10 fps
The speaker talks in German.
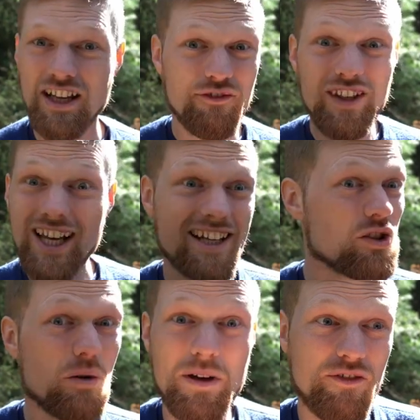Wie kann
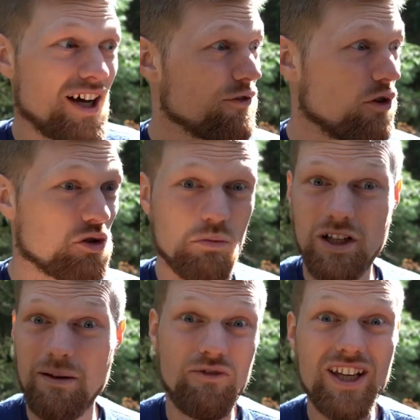ich noch mehr Verantwortung
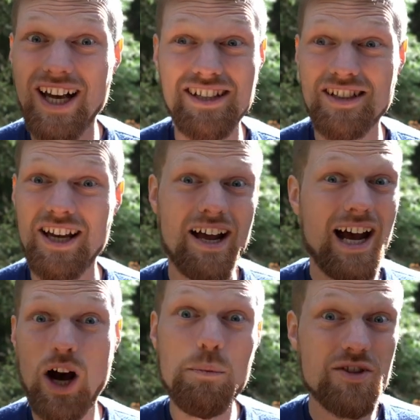übernehmen? Wie kann ich,
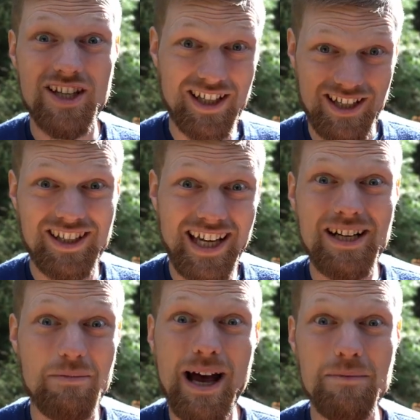Hauptsache, ich
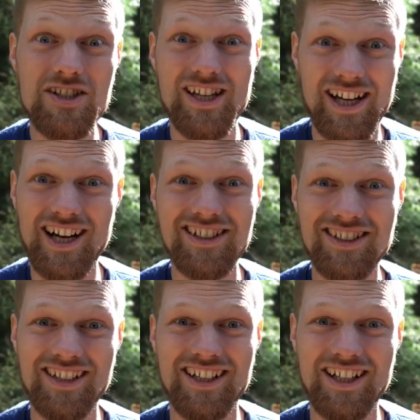renne im Hamsterrad,